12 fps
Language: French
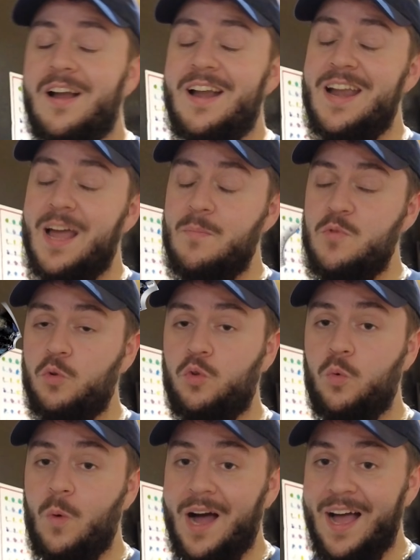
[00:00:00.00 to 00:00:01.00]
la
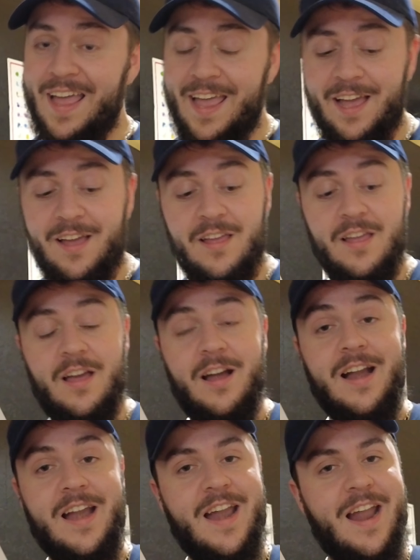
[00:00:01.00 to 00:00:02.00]
Mewtwo AR,
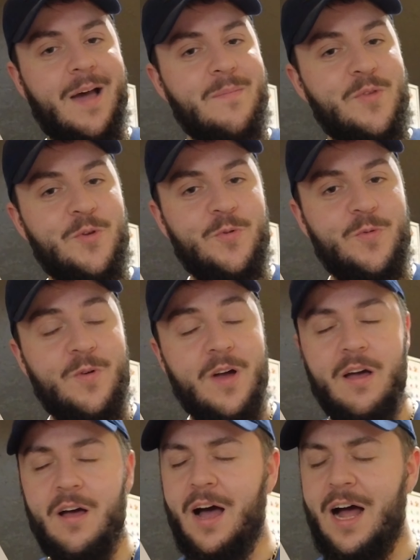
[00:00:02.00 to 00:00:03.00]
la Mew
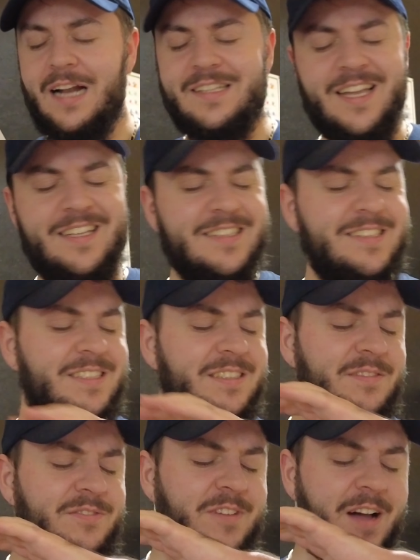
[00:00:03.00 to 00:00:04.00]

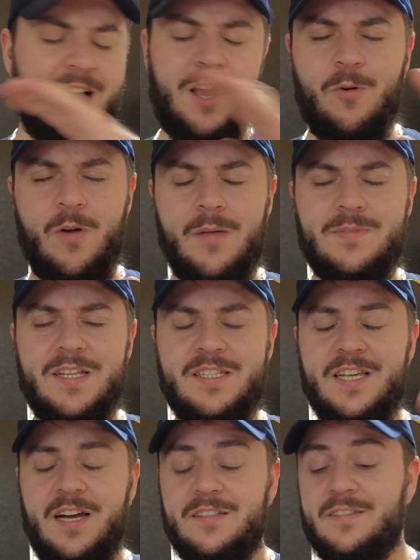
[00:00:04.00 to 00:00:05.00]
alternative, incroyable cette
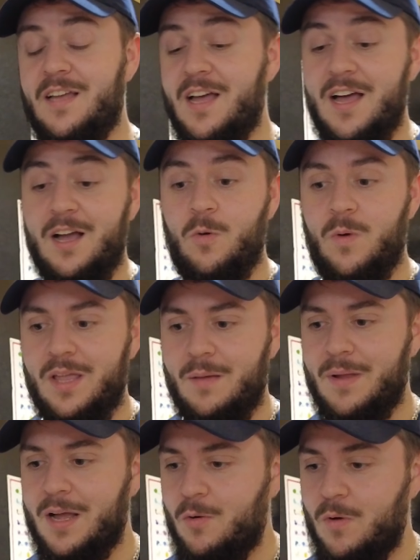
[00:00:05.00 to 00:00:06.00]
carte,
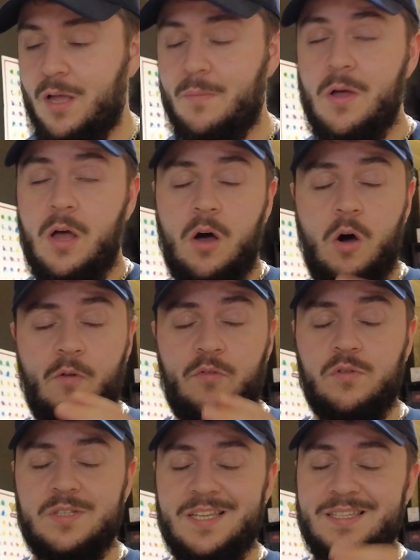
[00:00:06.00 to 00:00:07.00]
incroyable, incroyable. En
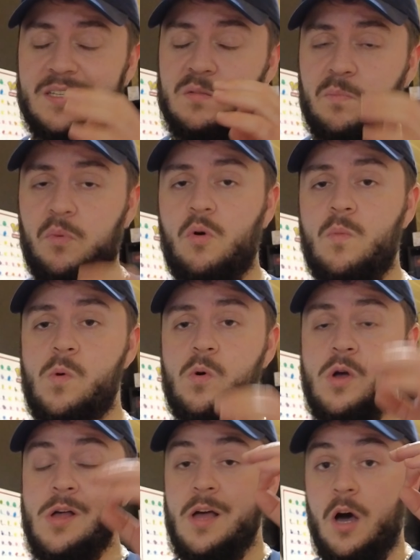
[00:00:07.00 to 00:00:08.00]
français, c'est une
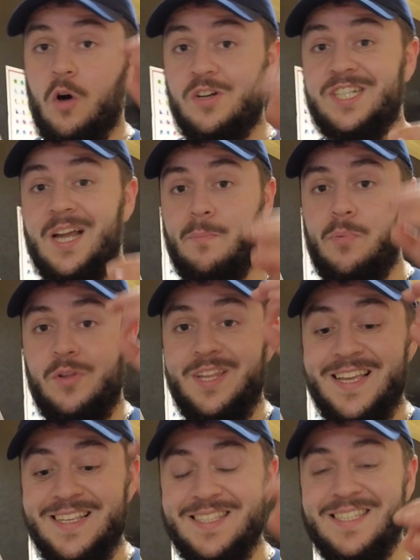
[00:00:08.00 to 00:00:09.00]
promo en
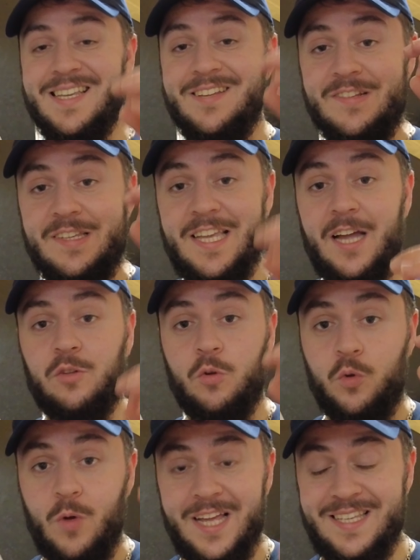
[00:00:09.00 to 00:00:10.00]
japonais, c'est une carte
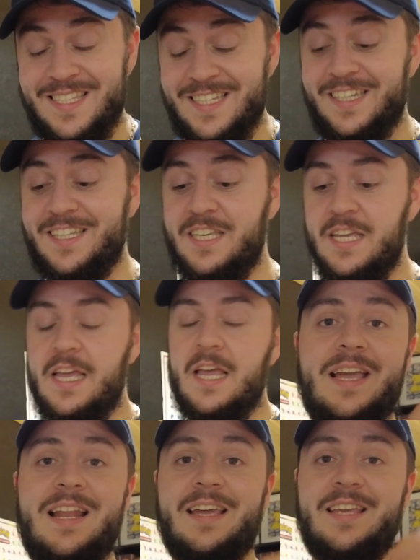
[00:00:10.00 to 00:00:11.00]
de la série,
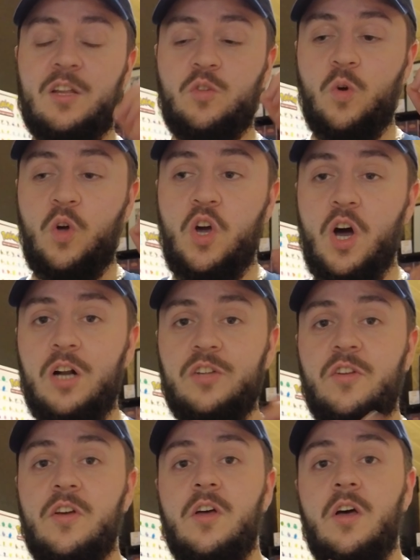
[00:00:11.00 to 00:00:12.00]
et la carte
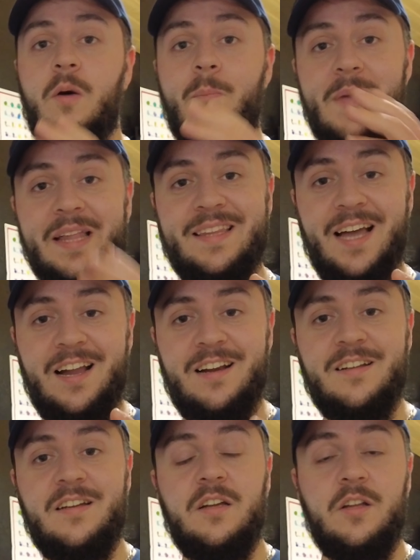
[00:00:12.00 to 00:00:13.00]
Gold
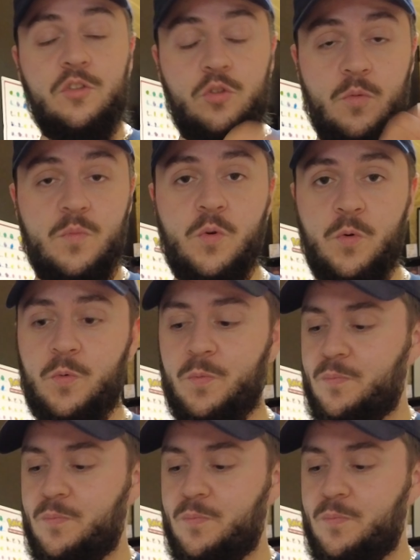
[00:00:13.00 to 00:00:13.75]
Metal de Mew.